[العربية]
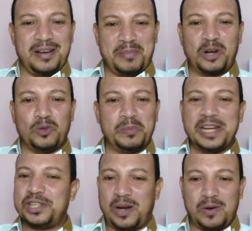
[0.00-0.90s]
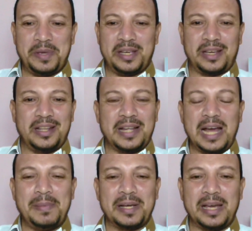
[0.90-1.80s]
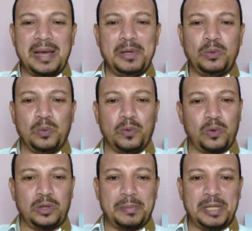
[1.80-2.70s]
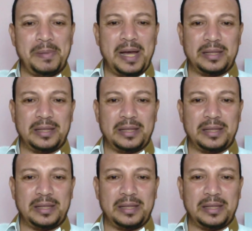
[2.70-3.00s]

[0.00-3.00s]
برضه ماليش دعوه بيك انت قلبك جامد وكنت بتبلع